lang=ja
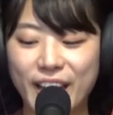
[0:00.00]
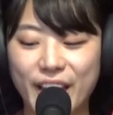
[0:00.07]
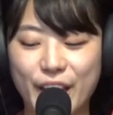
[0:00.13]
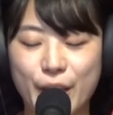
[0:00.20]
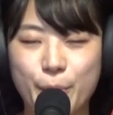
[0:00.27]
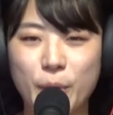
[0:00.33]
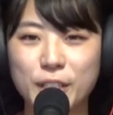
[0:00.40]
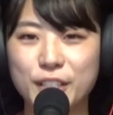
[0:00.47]

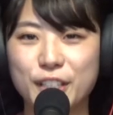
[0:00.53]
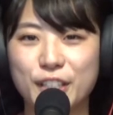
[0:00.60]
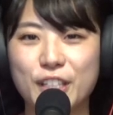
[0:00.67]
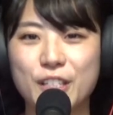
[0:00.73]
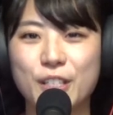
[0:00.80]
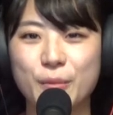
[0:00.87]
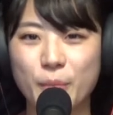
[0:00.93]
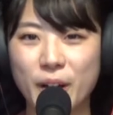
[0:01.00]
え混ぜて
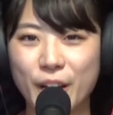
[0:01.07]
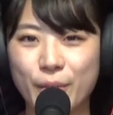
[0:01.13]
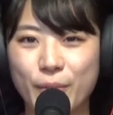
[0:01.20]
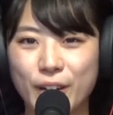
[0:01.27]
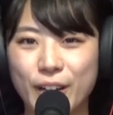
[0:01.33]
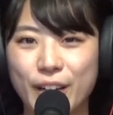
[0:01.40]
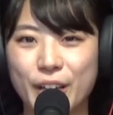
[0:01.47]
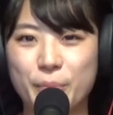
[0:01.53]
しまえ
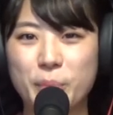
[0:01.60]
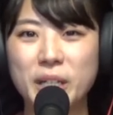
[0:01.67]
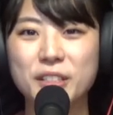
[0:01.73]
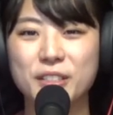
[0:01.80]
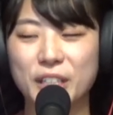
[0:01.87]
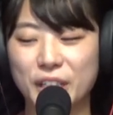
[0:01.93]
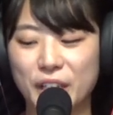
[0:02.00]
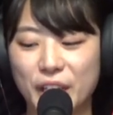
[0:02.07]
ば待
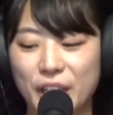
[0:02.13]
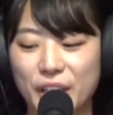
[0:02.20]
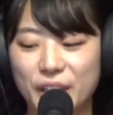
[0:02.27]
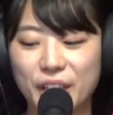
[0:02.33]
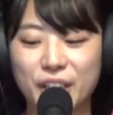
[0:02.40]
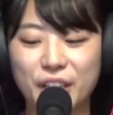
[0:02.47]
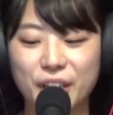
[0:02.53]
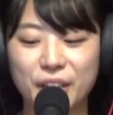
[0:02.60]
つだけで
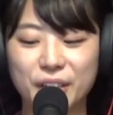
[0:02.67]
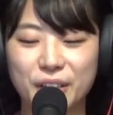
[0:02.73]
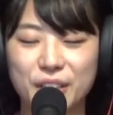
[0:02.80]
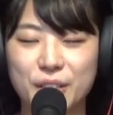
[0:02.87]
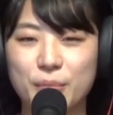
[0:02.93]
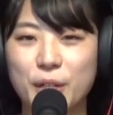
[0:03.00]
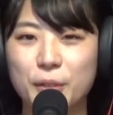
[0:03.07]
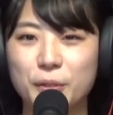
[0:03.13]
出来上がって
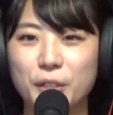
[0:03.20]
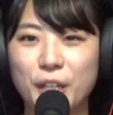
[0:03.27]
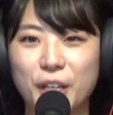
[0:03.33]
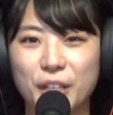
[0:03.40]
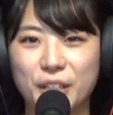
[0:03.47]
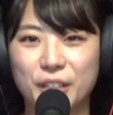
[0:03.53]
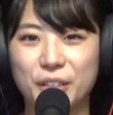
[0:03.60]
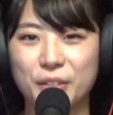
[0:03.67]
しまう
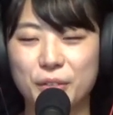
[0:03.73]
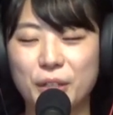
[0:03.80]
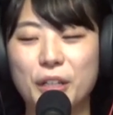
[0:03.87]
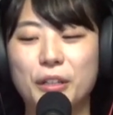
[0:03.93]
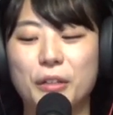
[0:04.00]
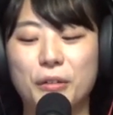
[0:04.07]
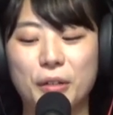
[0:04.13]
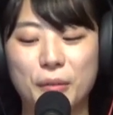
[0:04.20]
ケーキと
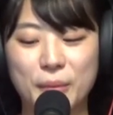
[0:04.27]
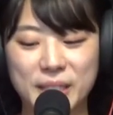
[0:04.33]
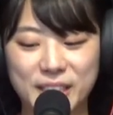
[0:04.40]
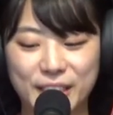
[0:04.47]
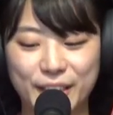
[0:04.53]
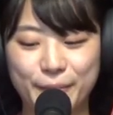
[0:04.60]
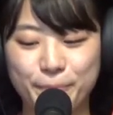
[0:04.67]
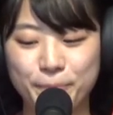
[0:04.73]
なっておりま
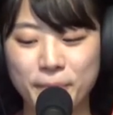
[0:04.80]
す、